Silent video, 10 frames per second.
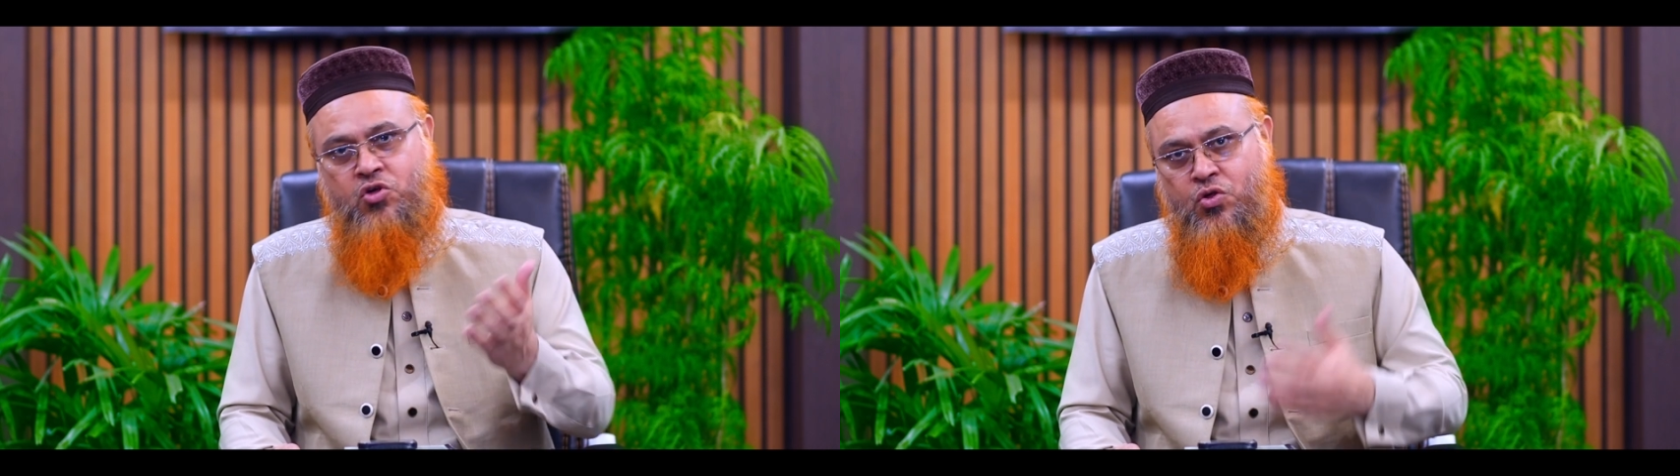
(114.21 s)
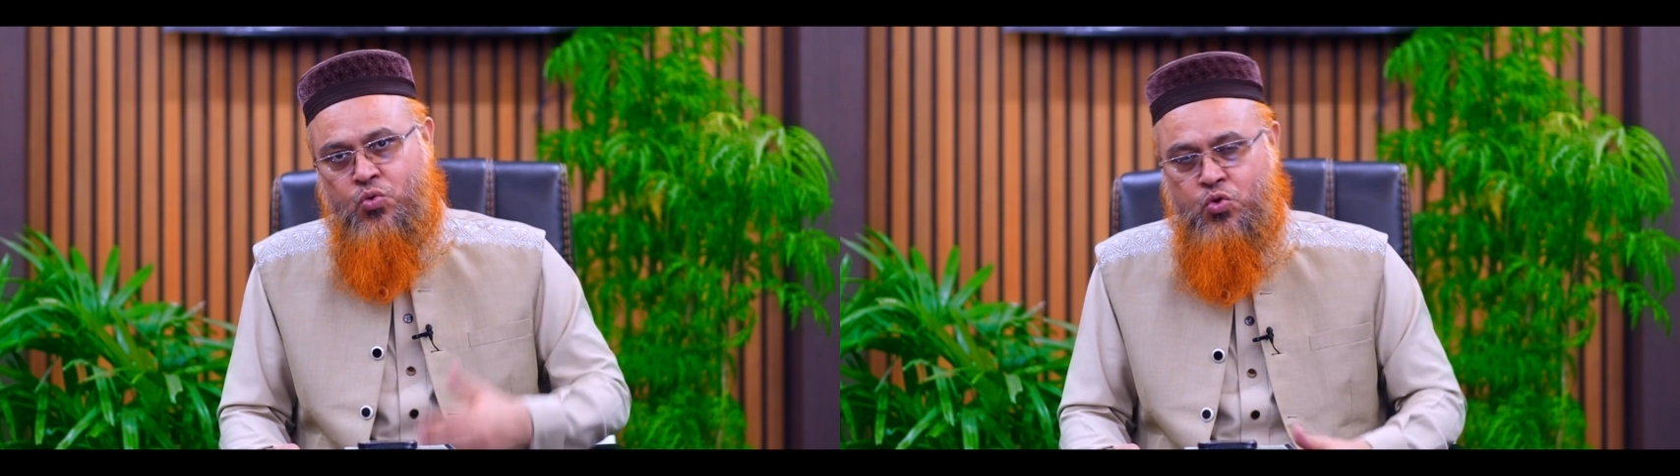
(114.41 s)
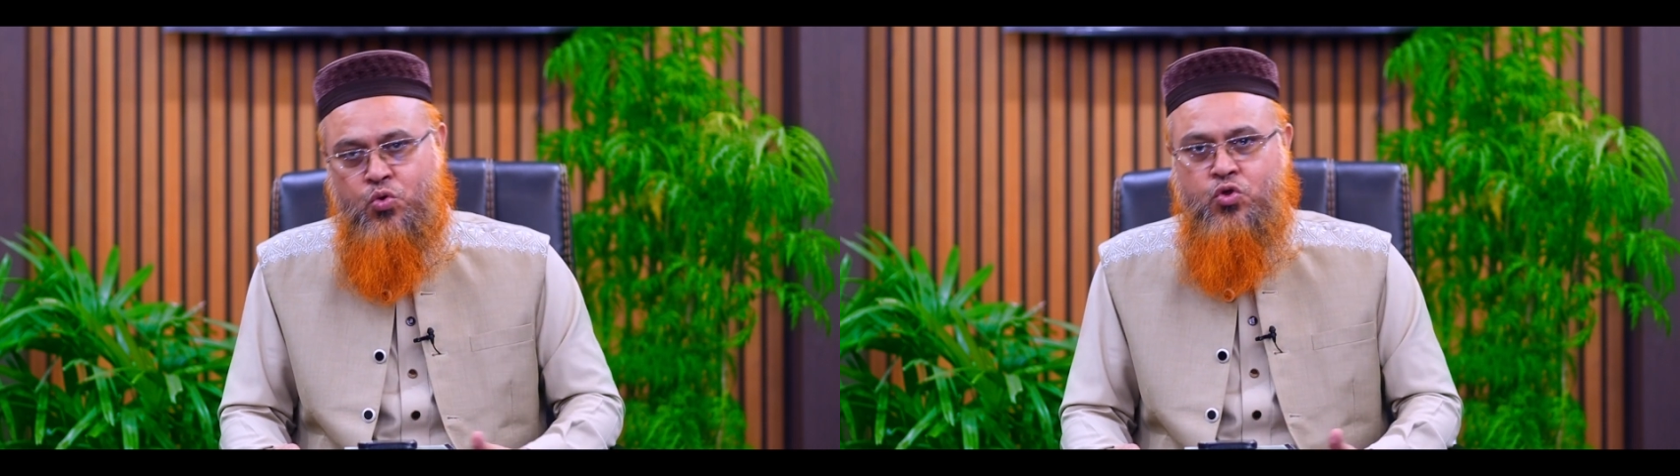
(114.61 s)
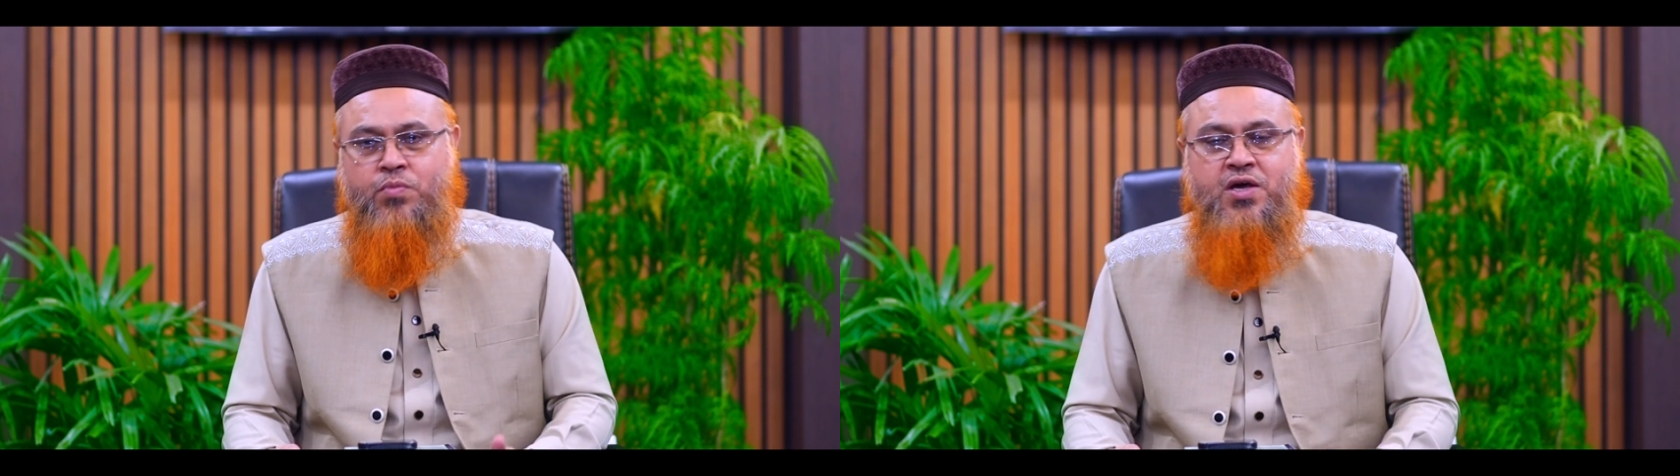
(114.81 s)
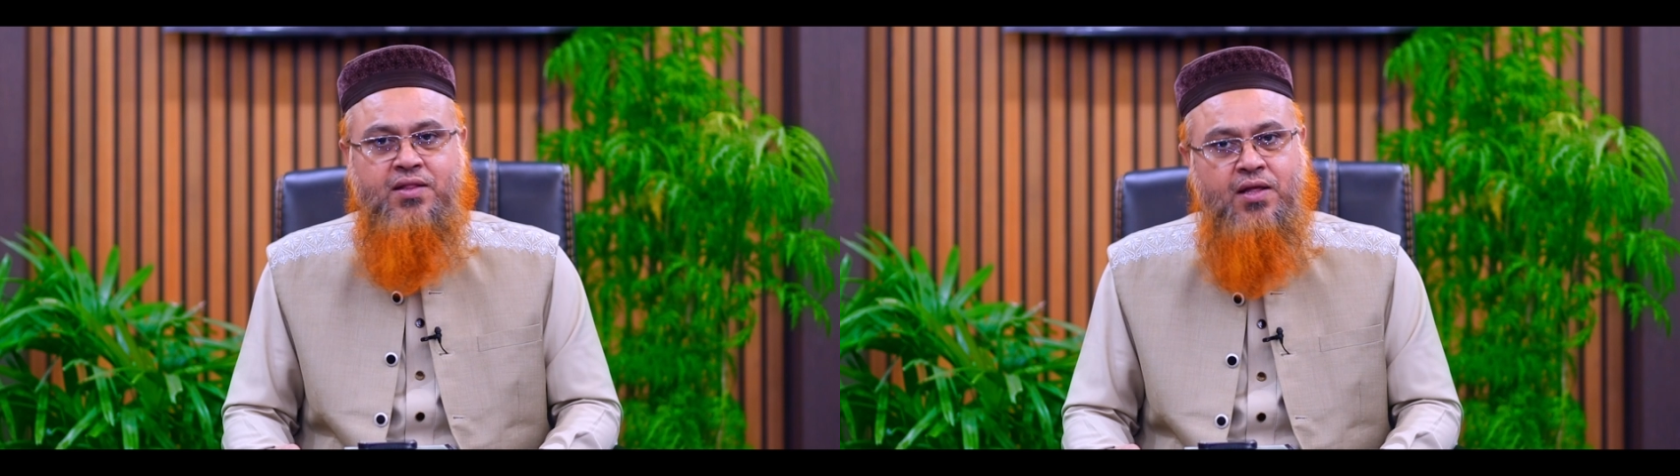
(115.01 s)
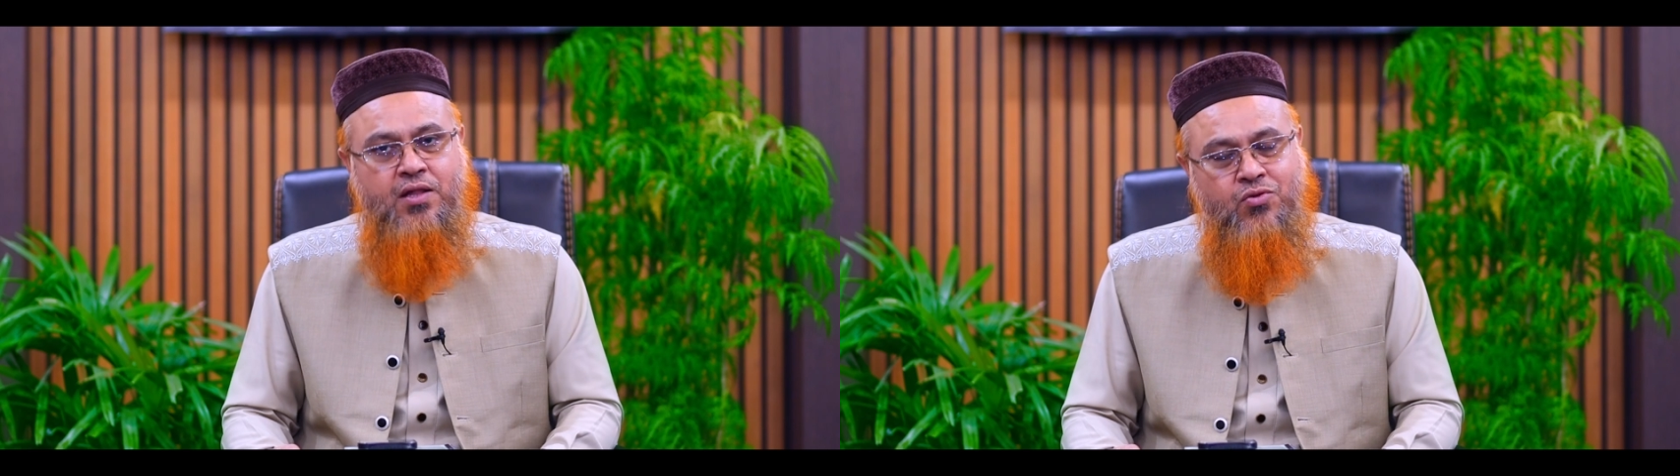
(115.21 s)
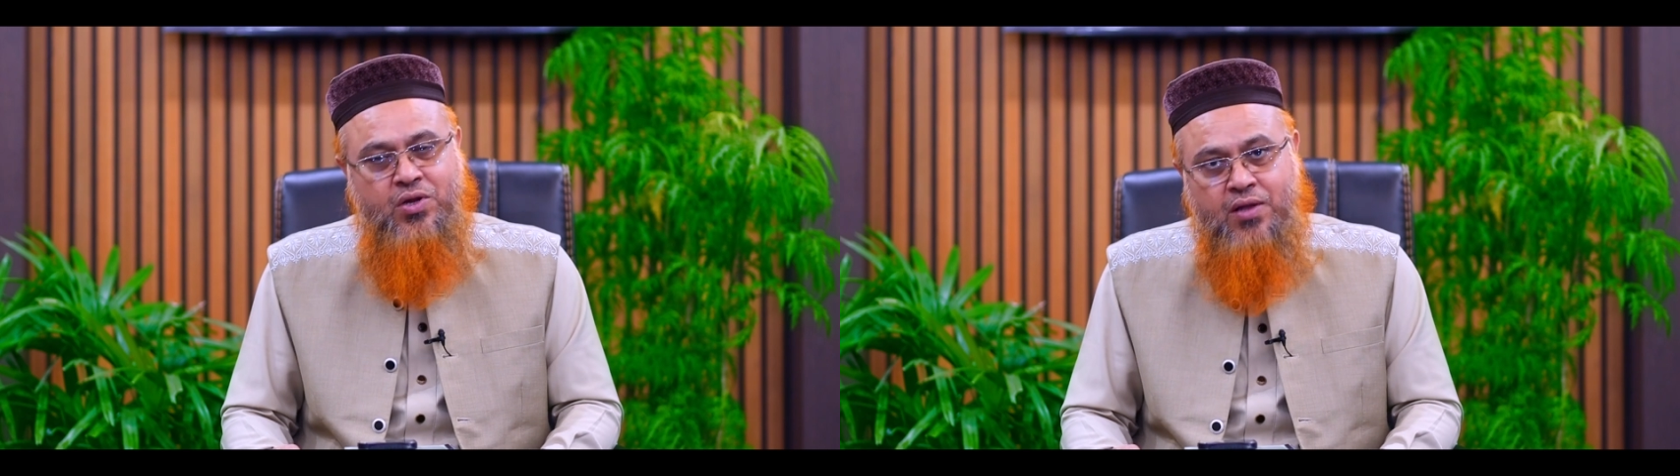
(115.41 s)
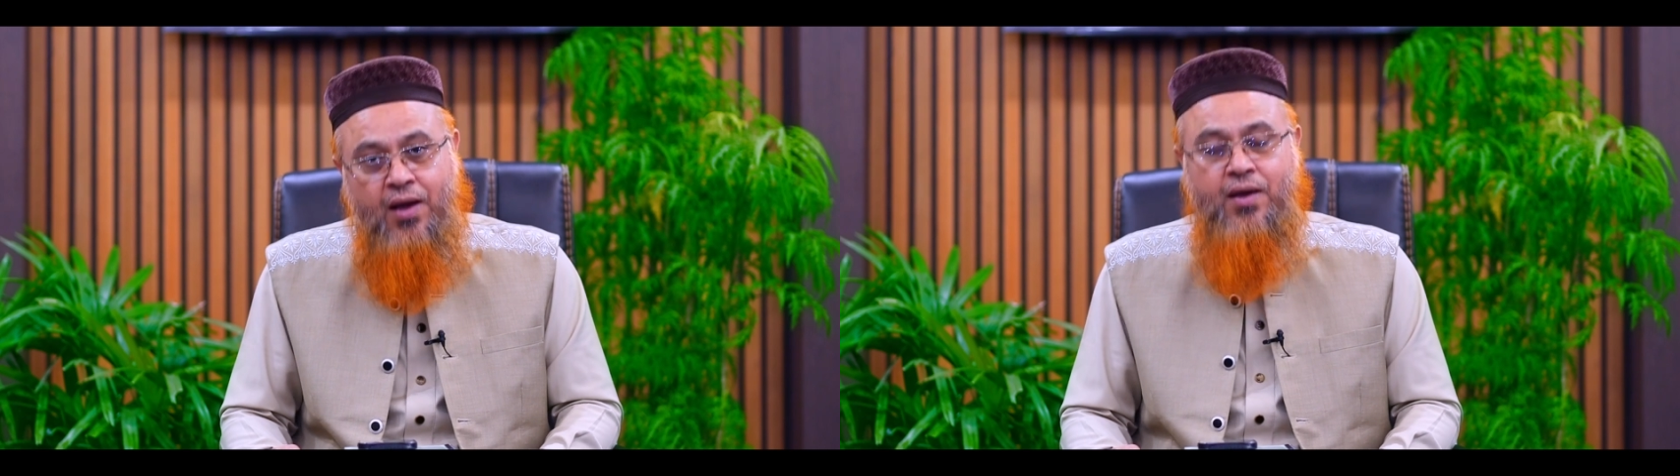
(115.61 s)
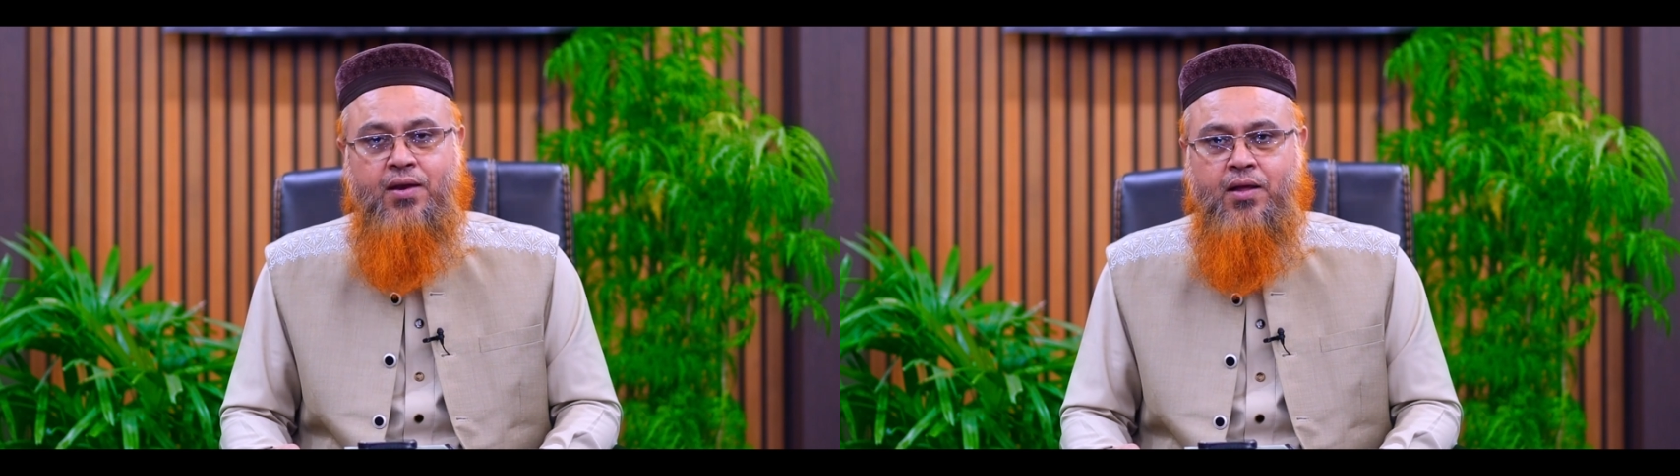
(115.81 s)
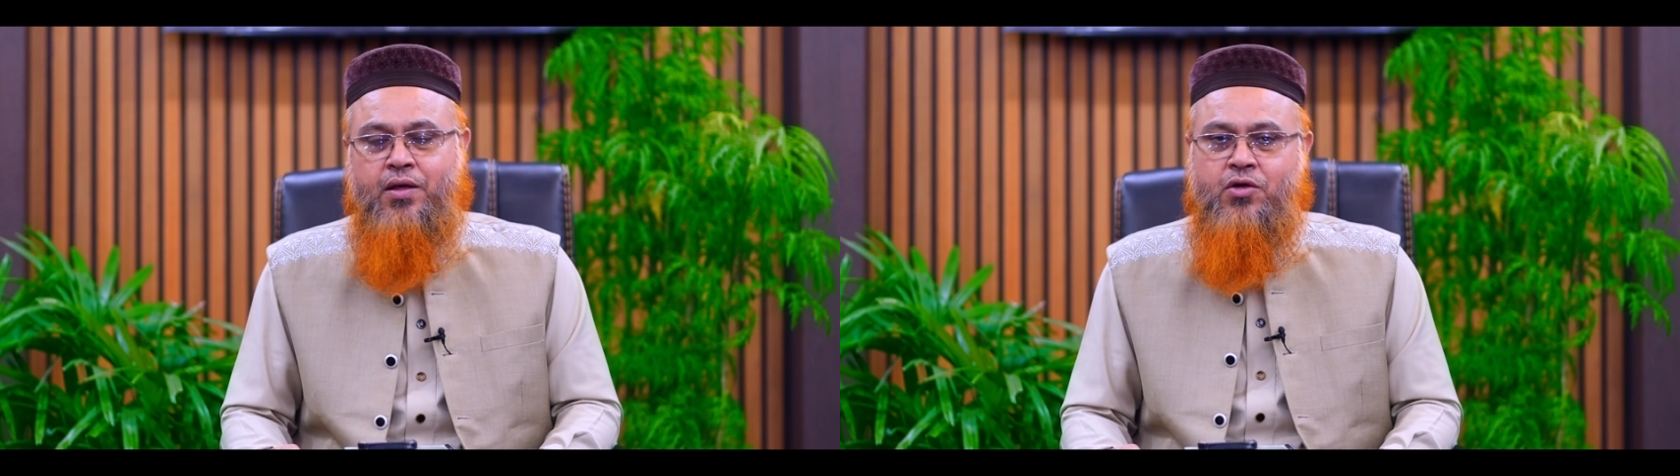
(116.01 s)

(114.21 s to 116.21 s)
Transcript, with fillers: সেই সুযোগ সব জায়গায় তাদের জন্য থাকে না